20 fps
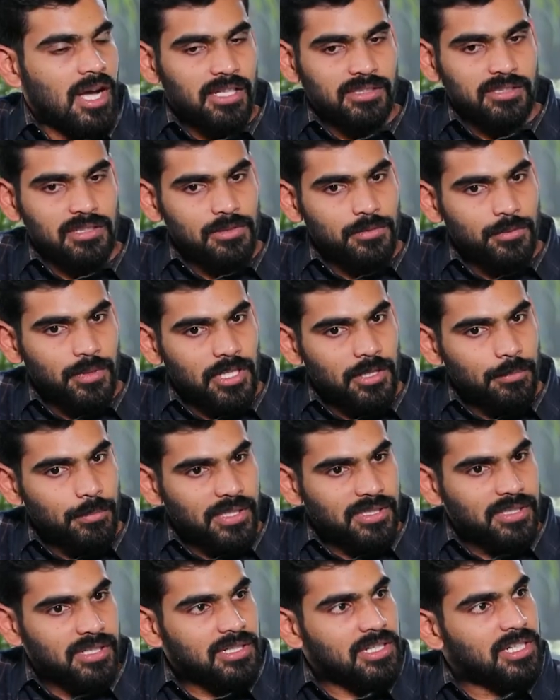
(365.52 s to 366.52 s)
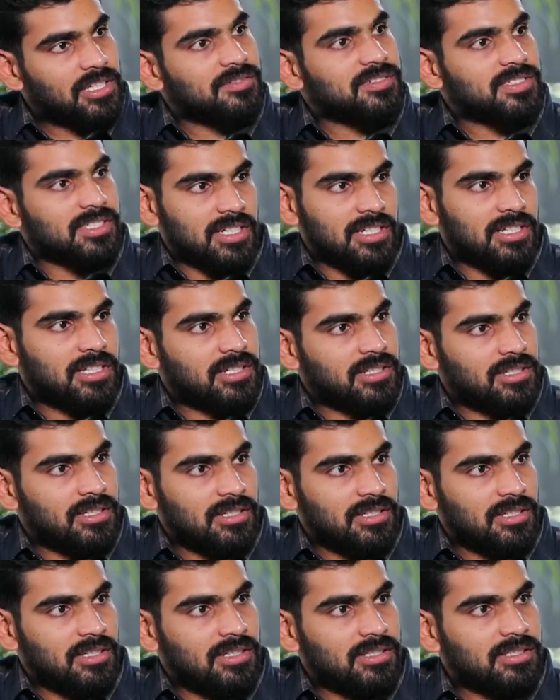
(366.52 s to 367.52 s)
అసలు వాళ్ళ మదర్ లైఫ్ స్టైల్ ఏంటి
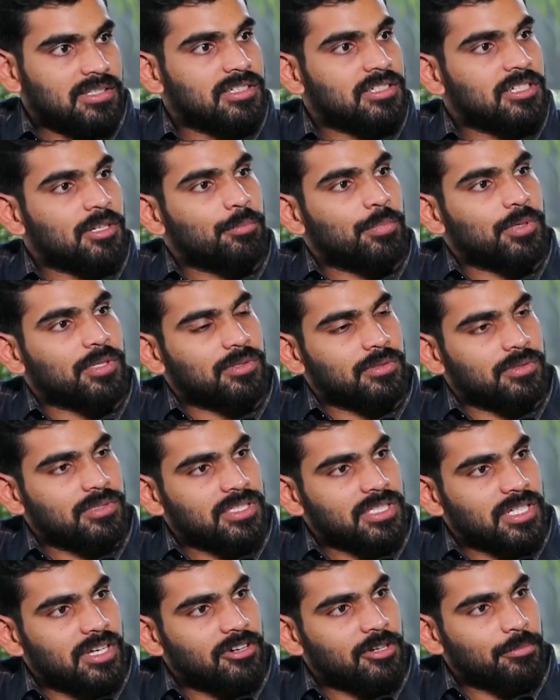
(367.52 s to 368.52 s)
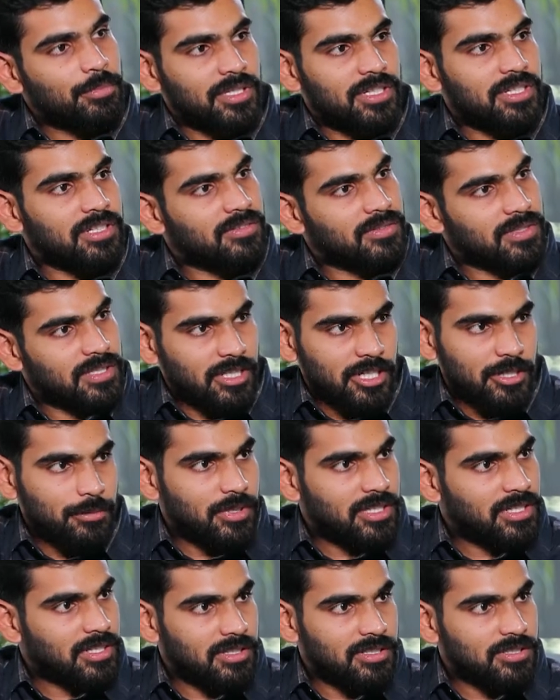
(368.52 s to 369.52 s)
చిన్నప్పటి నుంచి ఆవిడ పెరిగిన విధానం
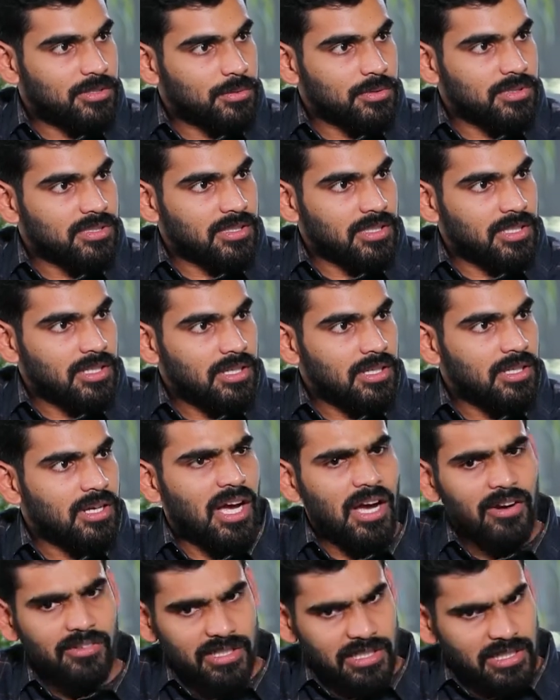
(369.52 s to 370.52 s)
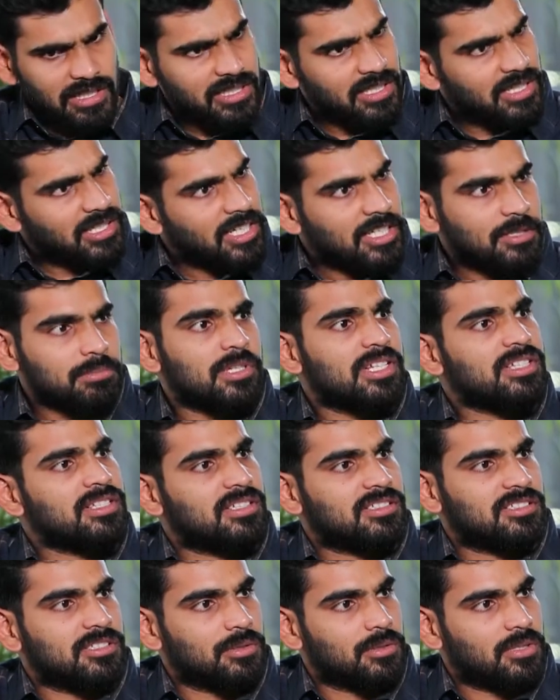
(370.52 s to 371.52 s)
ఏంటనేది చూస్తే ఆవిడ క్లియర్గా ఎక్స్ప్లెయిన్
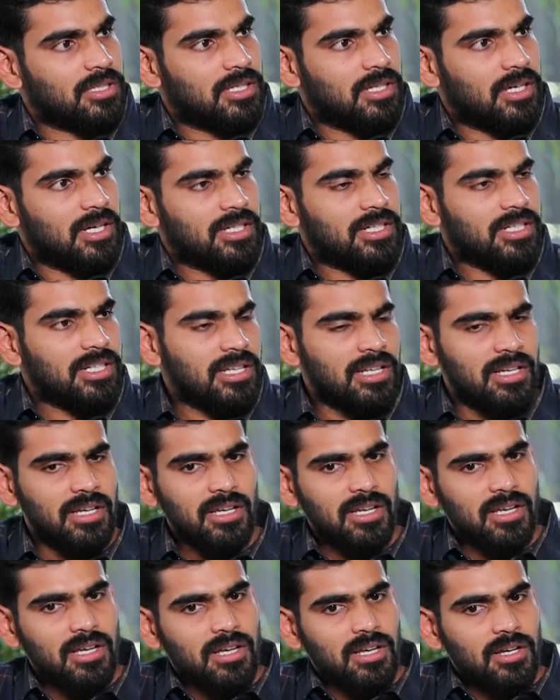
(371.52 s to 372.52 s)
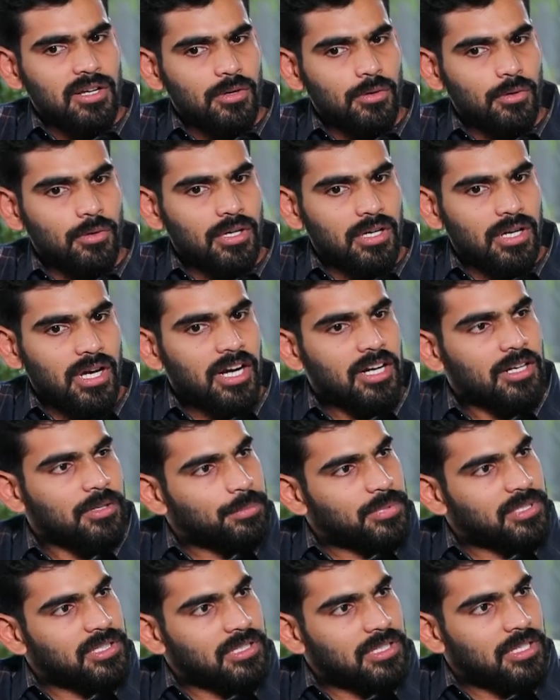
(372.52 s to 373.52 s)
చేస్తారు కూడా అంటే ఒక
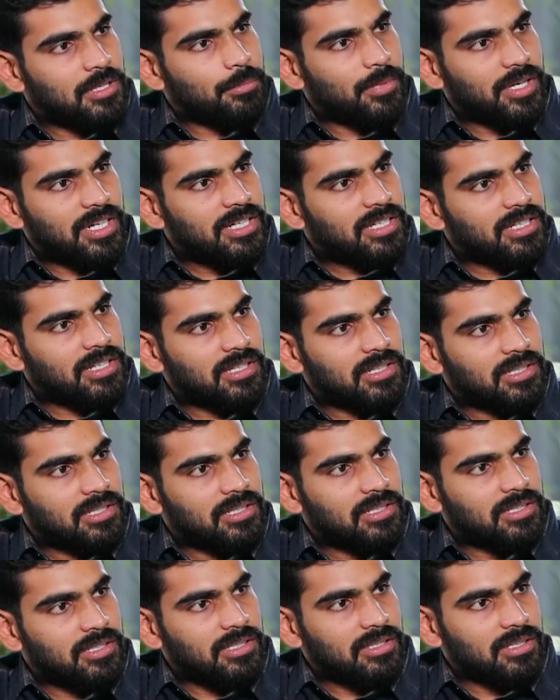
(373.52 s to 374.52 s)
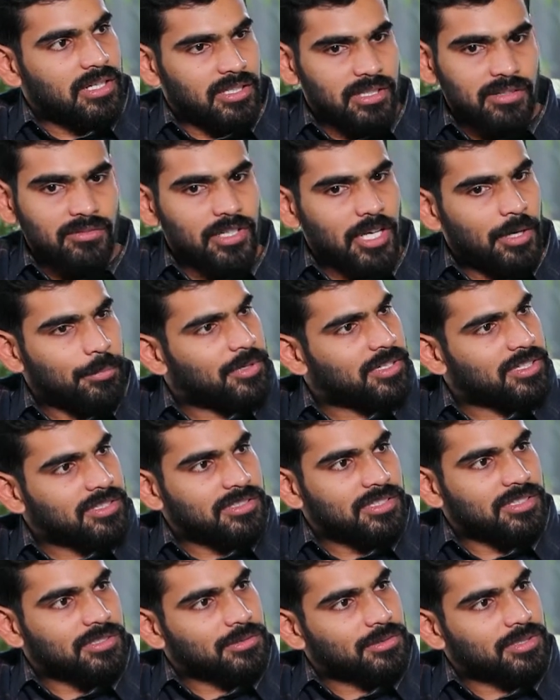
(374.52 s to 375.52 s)
ఆడపిల్ల బయటికి వెళ్ళి అంటే వ్యాపారం
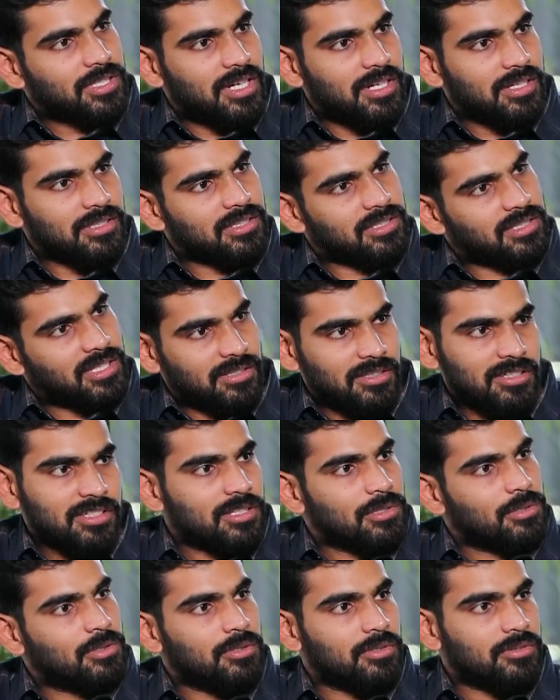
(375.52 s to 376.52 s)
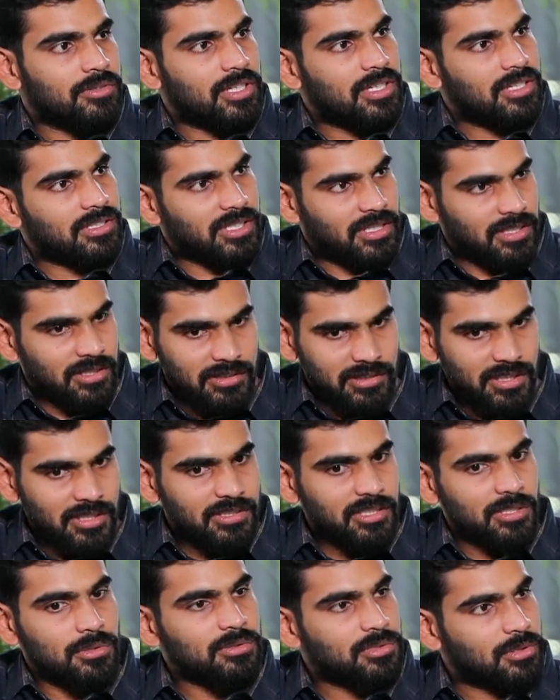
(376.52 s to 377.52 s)
చేసుకునే ఆడదంటే అందరికీ లోకువే
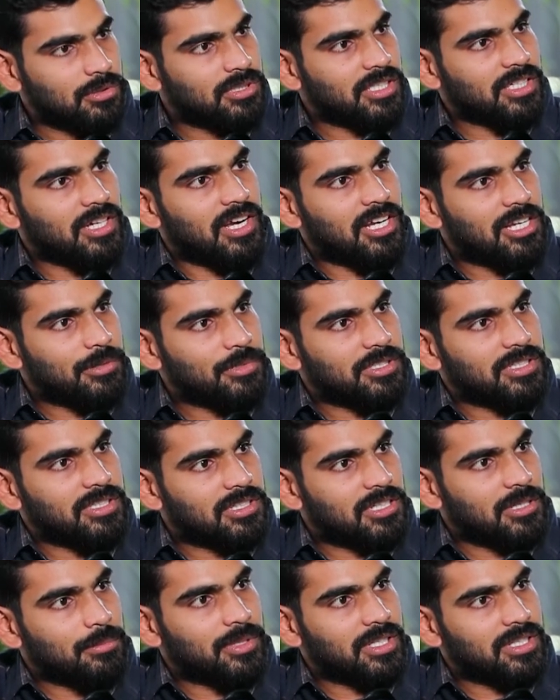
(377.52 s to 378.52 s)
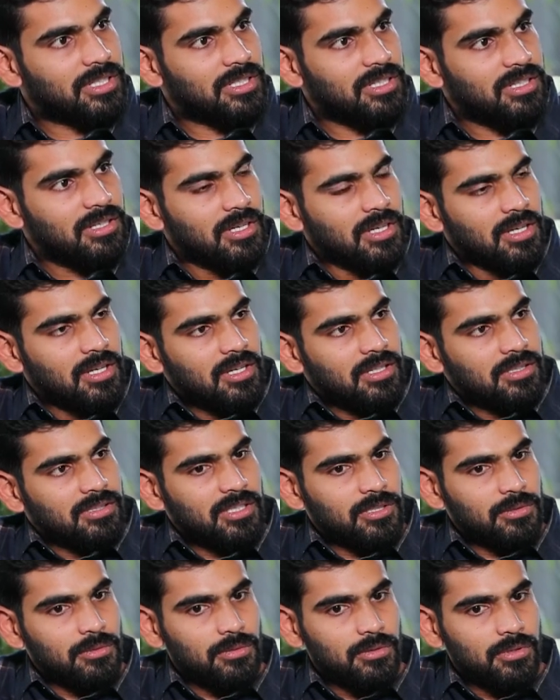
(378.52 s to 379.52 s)
తనంతటి తను సొంత కాళ్ళ మీద నిలబడి
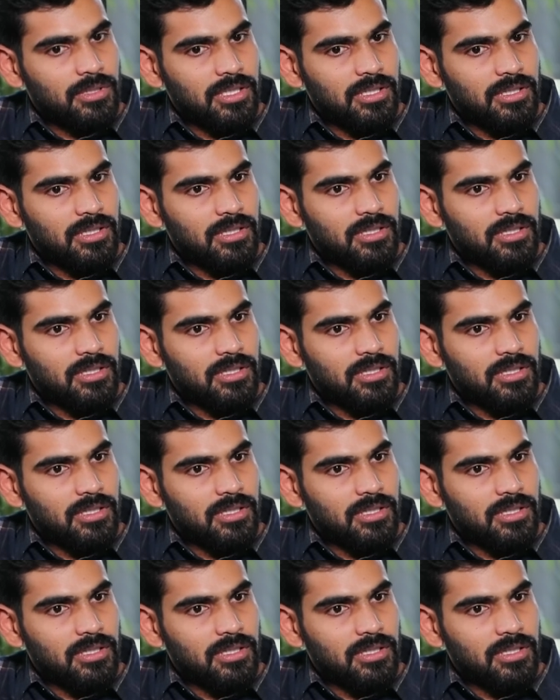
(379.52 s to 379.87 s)
తను ఒక